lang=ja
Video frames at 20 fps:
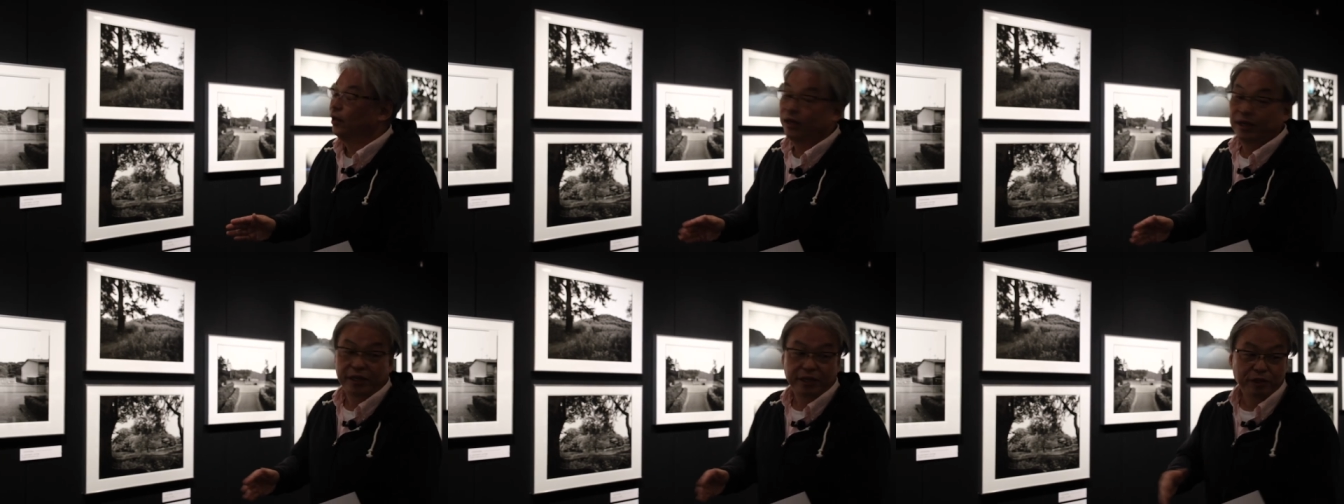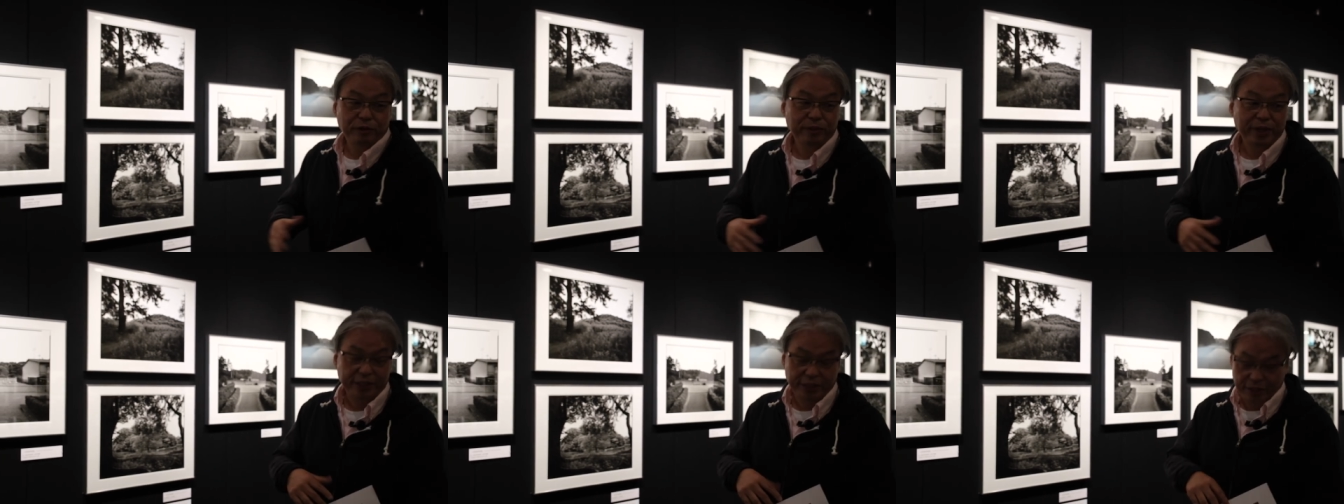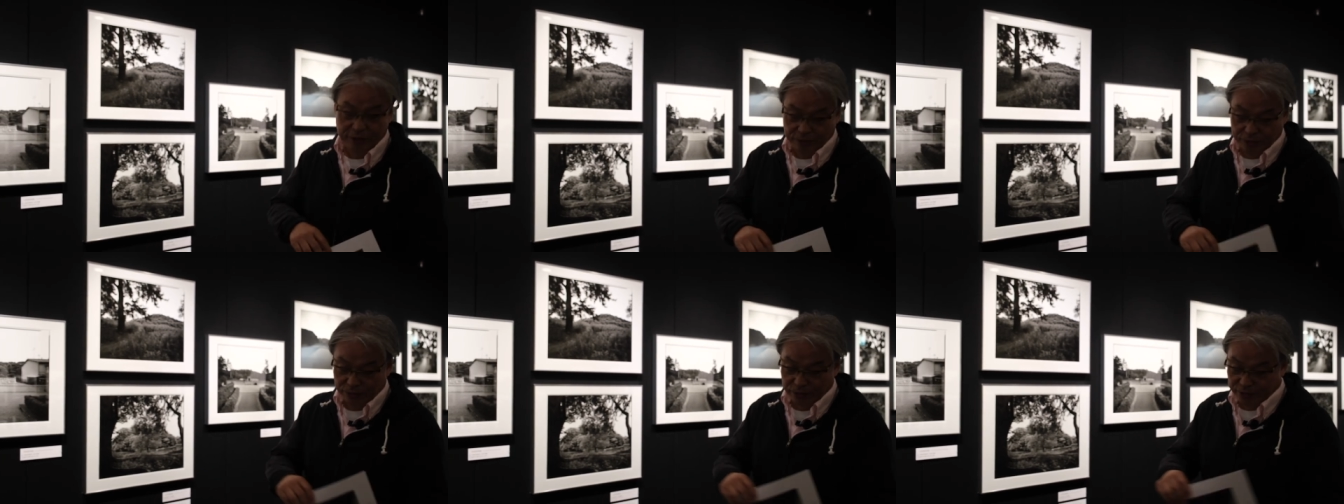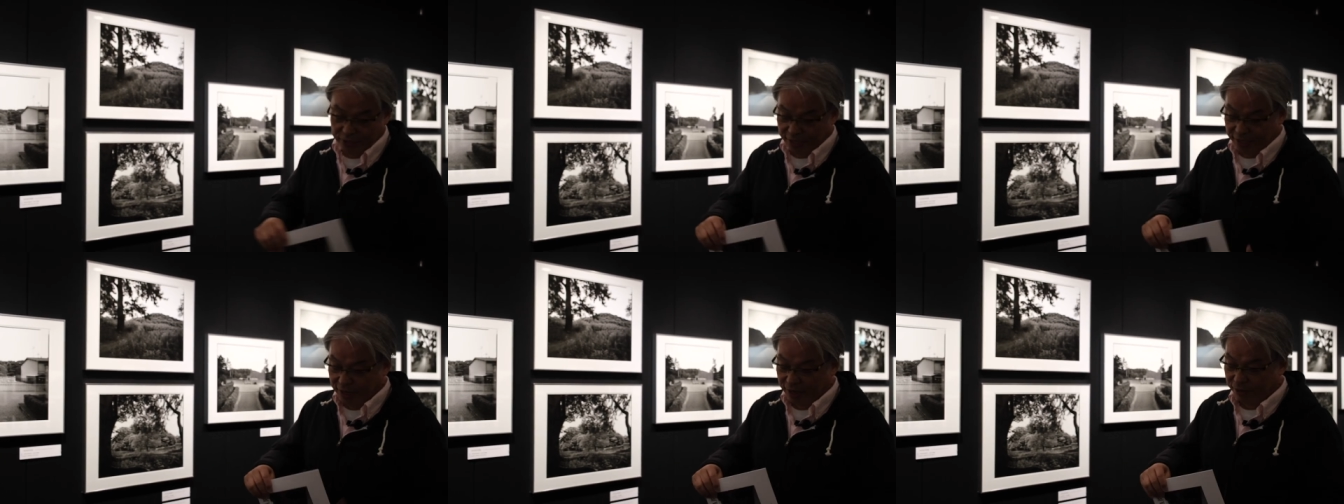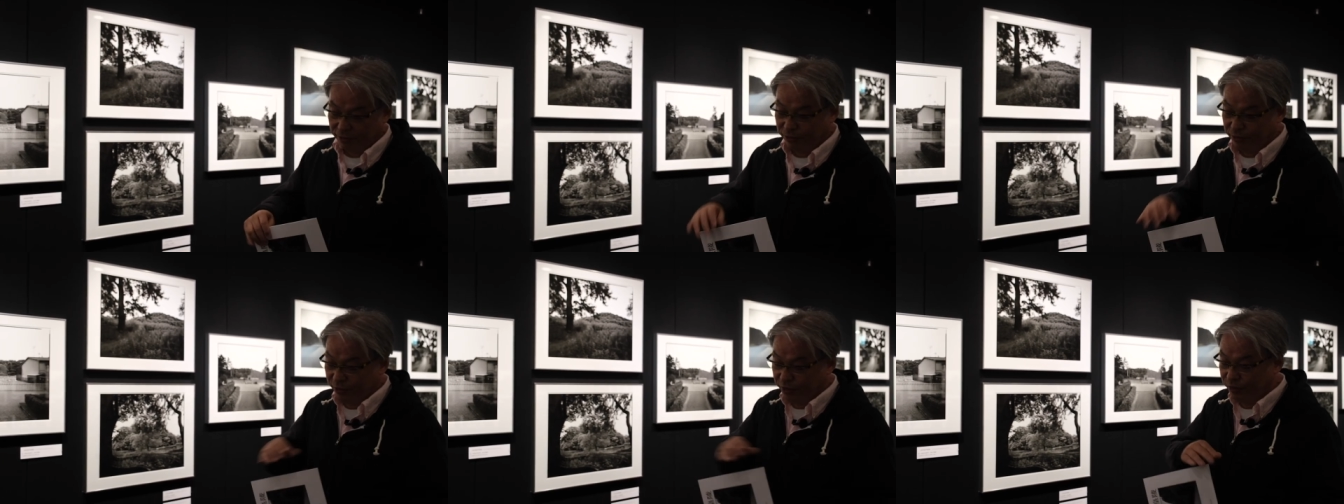はちばいじゅう の大き
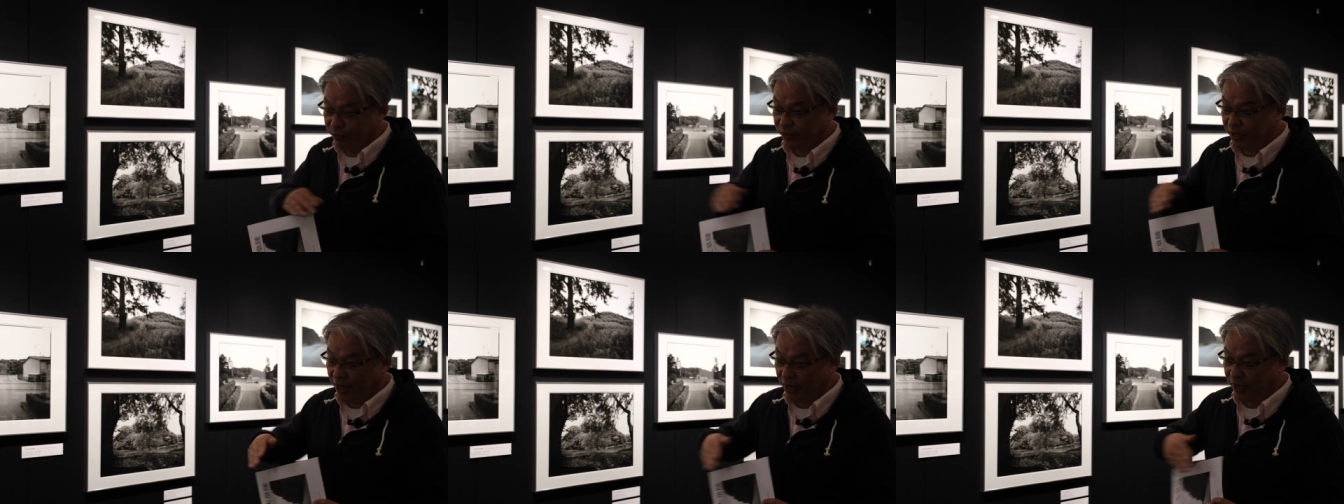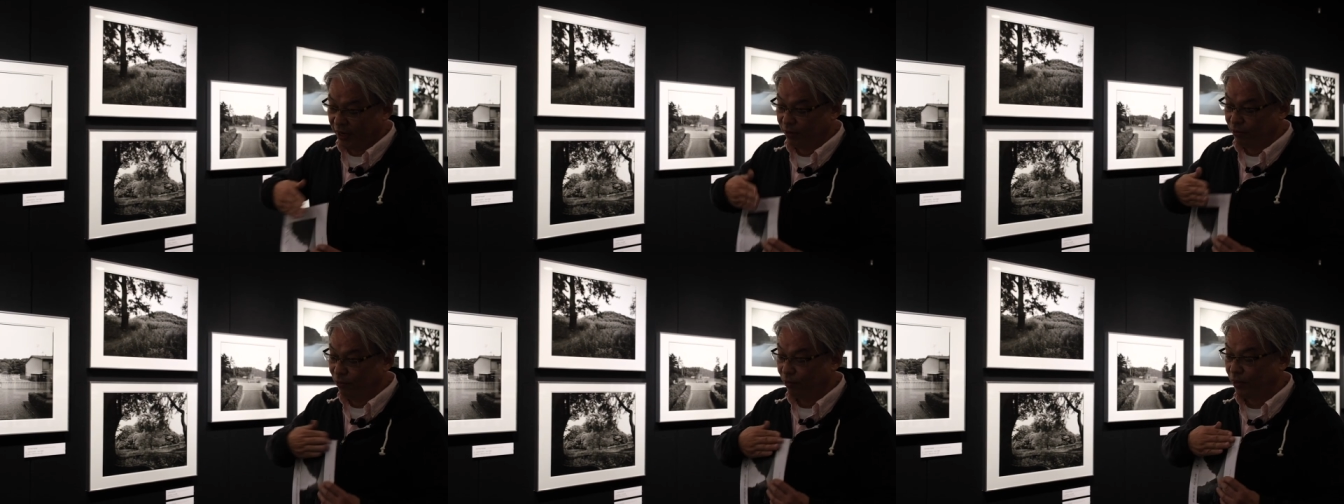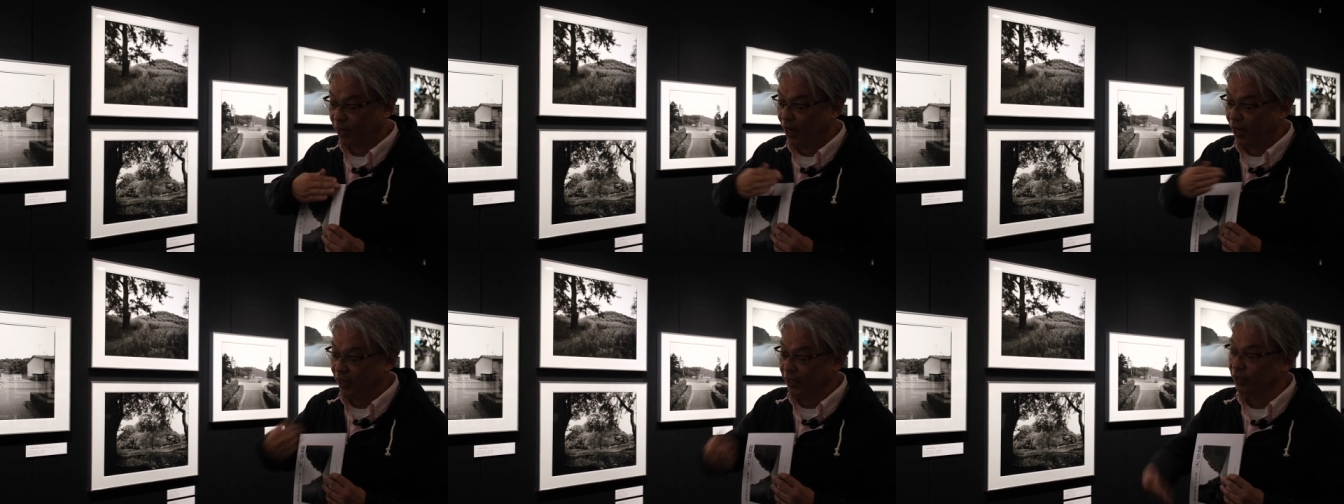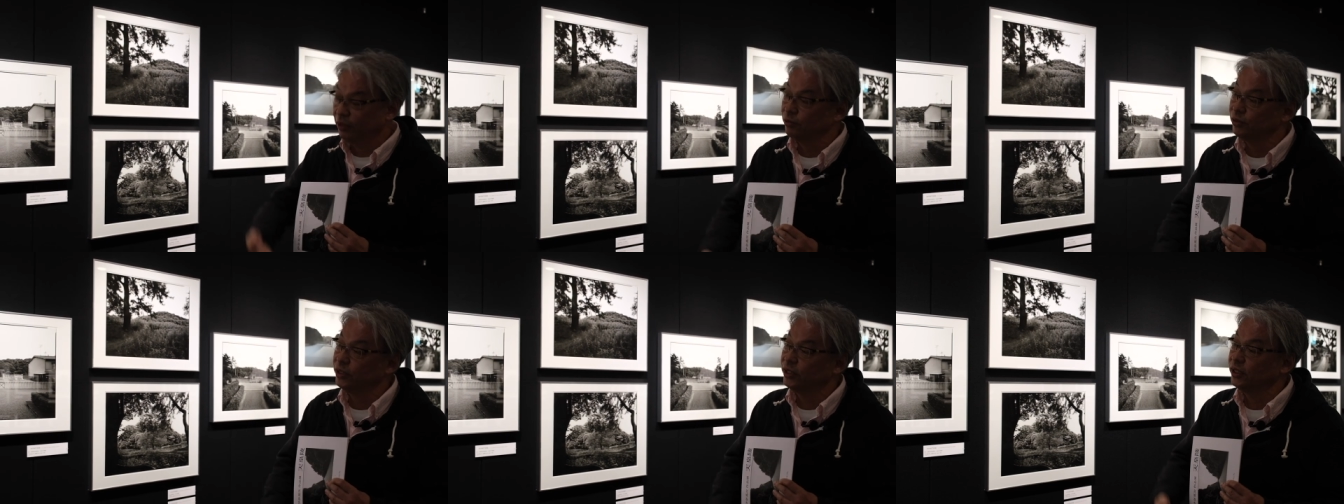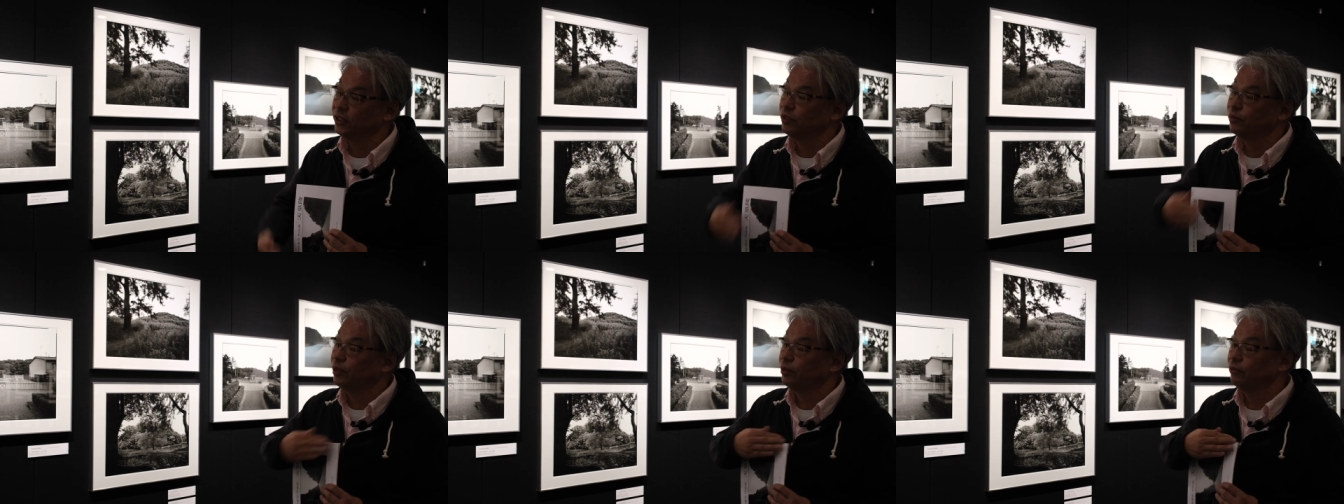なフィルムがこうカーリングし
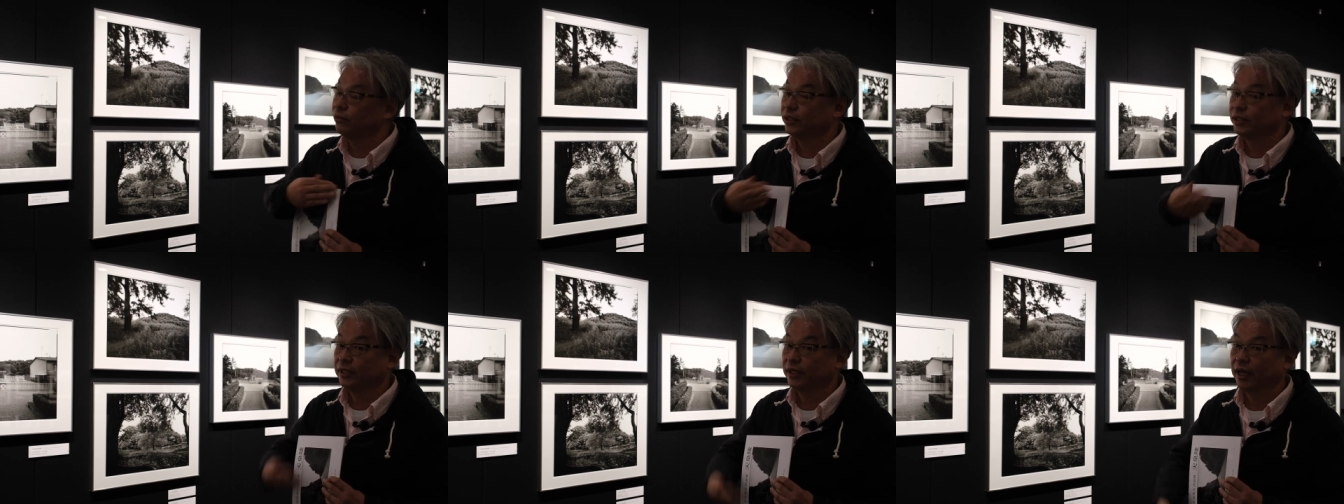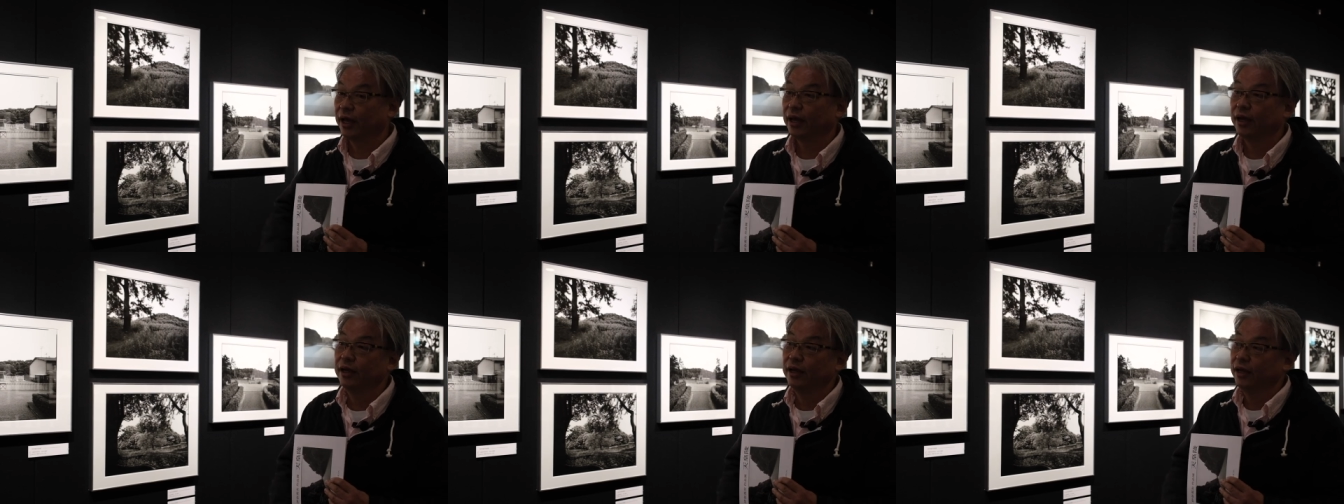てしまうんですね。